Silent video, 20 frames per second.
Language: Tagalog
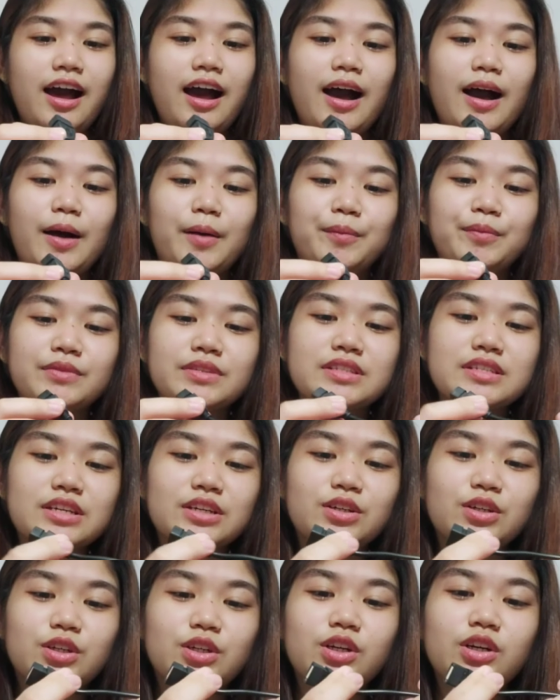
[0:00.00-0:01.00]
um,
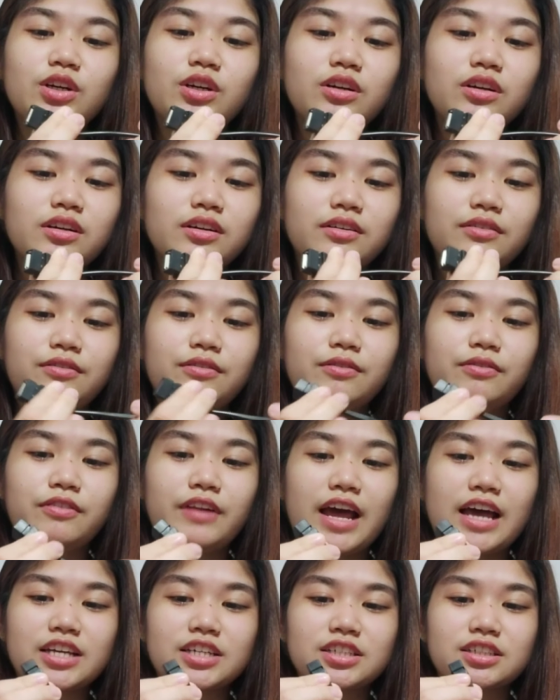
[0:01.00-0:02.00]
siguro,
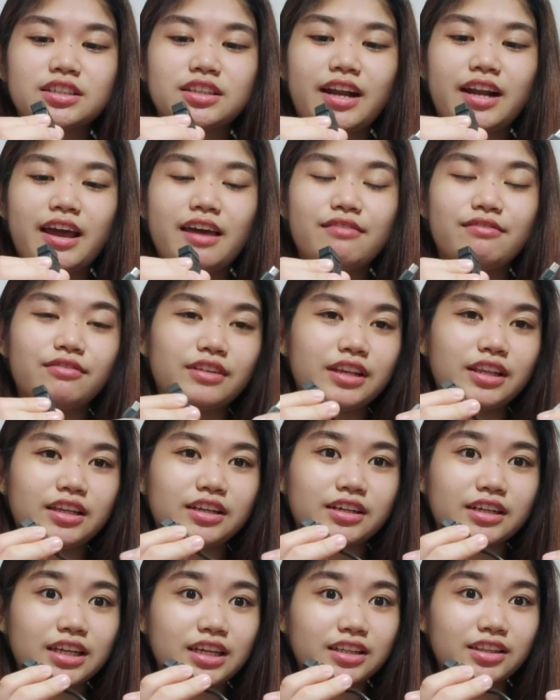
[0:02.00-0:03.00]
flash drive
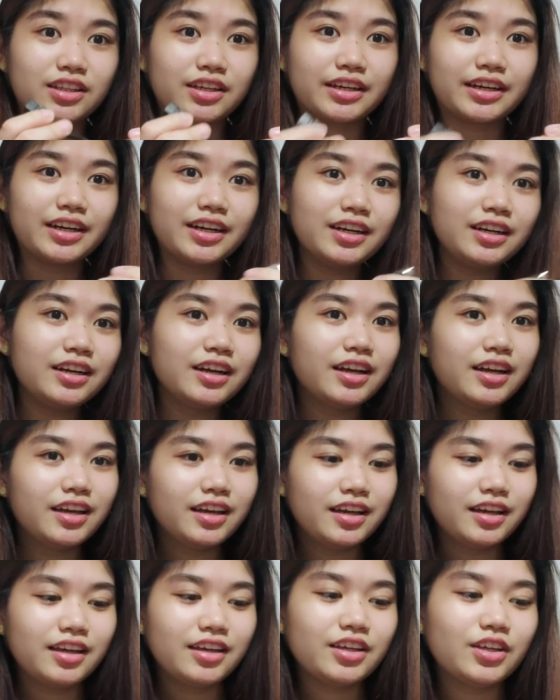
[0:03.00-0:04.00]
reader,
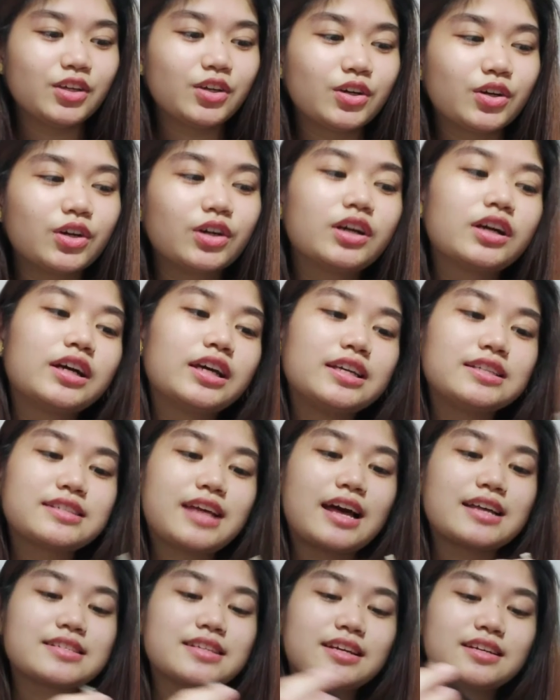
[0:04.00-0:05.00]
yung
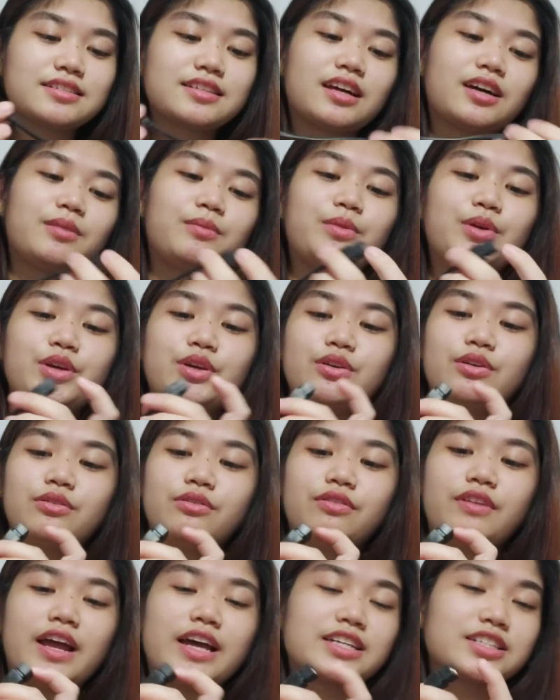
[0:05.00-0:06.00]
isasaksak mo
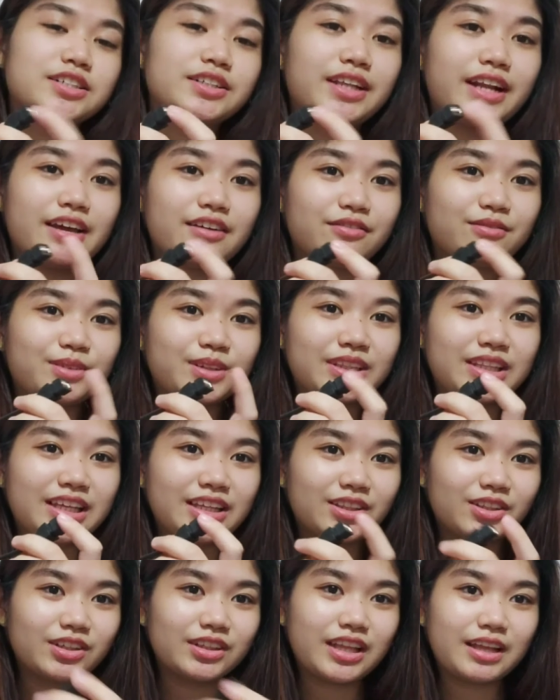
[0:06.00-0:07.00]
yung flash drive mo
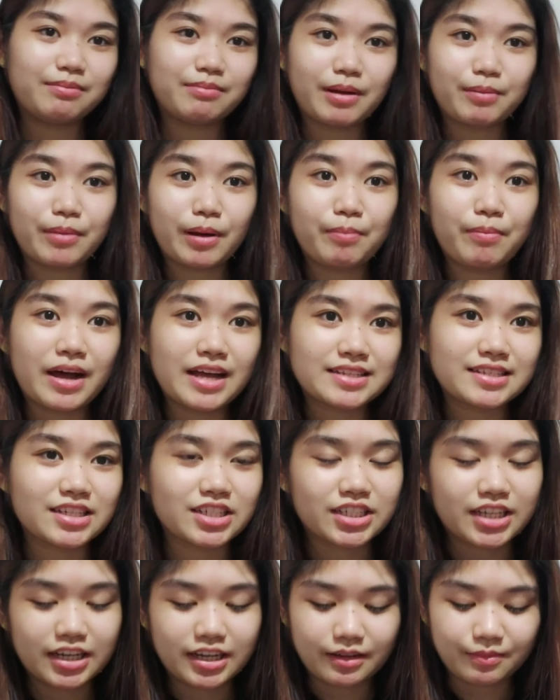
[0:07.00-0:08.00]
dito, then
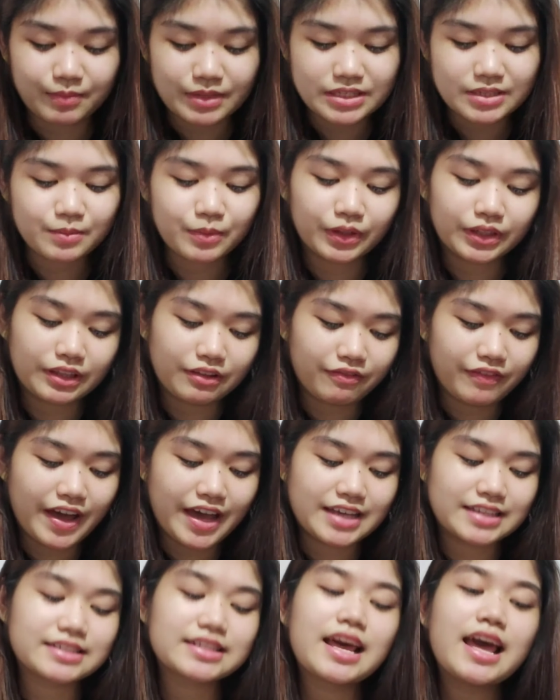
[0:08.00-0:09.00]
mababasa siya ng mismong
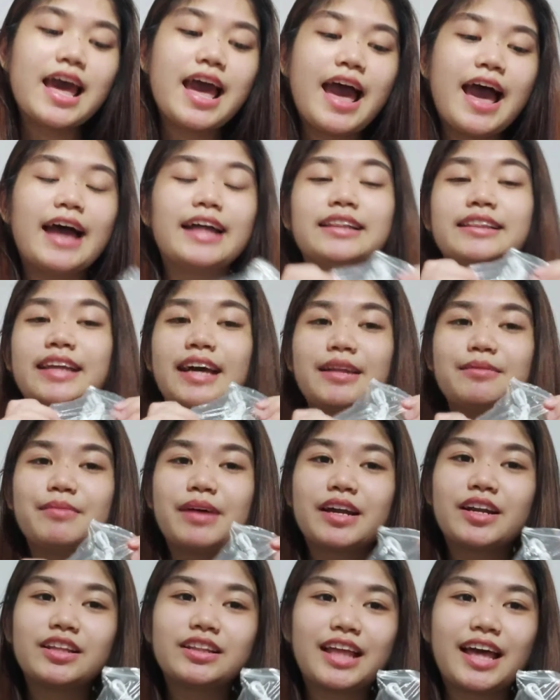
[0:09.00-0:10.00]
device. And then,
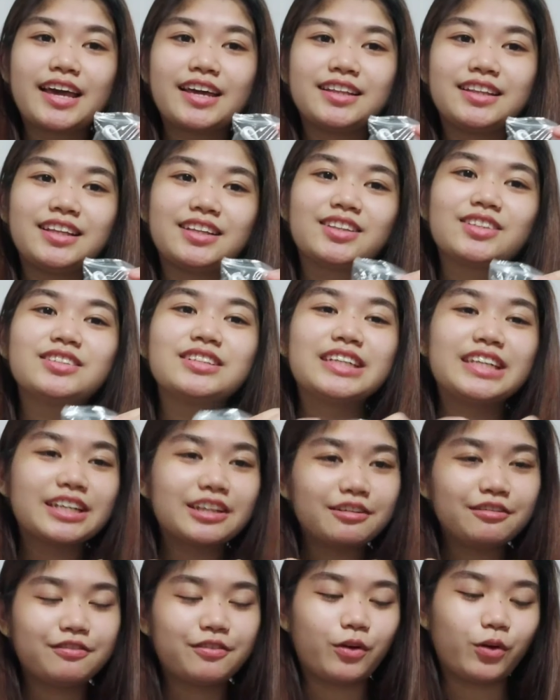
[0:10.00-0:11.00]
meron tayo dito yung
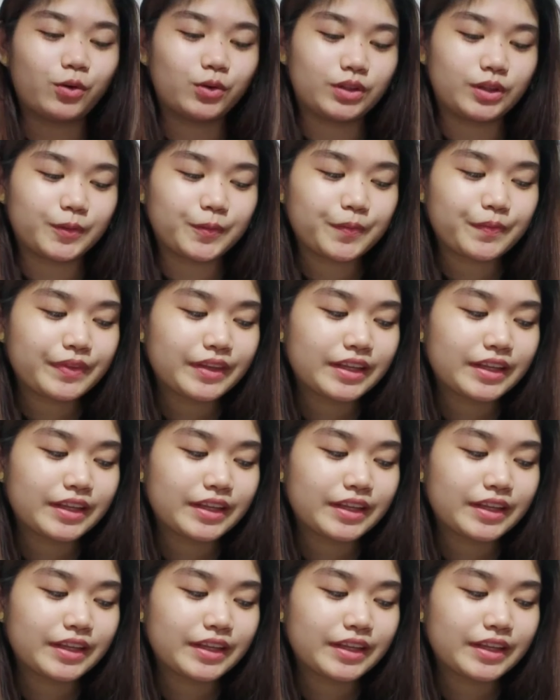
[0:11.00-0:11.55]
earphone.